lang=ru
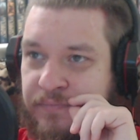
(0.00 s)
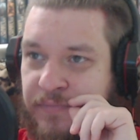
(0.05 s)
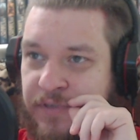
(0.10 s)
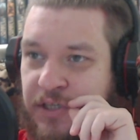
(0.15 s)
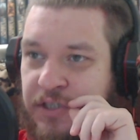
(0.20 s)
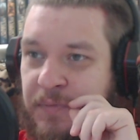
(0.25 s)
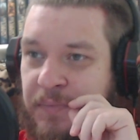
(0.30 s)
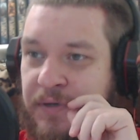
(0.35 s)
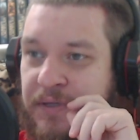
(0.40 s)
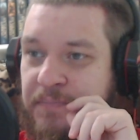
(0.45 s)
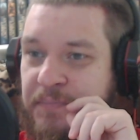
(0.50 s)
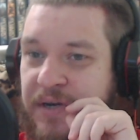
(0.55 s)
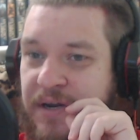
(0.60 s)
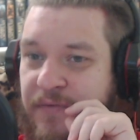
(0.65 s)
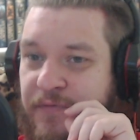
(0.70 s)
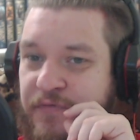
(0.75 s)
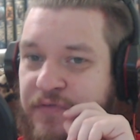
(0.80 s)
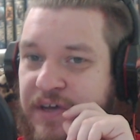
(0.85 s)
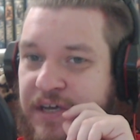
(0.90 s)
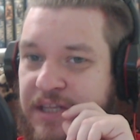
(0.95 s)
Это, блин,
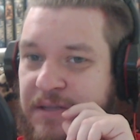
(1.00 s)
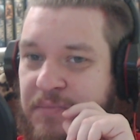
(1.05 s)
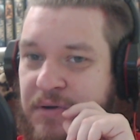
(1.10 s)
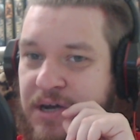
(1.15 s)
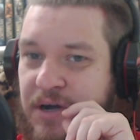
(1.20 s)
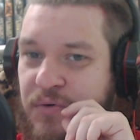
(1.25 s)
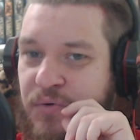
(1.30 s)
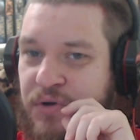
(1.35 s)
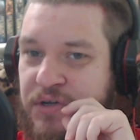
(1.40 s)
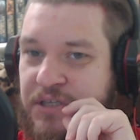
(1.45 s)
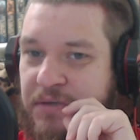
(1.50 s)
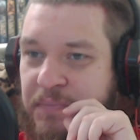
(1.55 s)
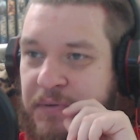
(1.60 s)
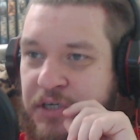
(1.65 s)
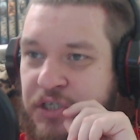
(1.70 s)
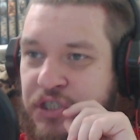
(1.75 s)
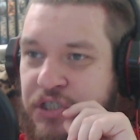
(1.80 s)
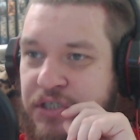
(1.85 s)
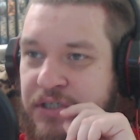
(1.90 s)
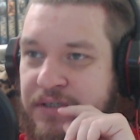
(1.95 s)
прям веном какой-то почти.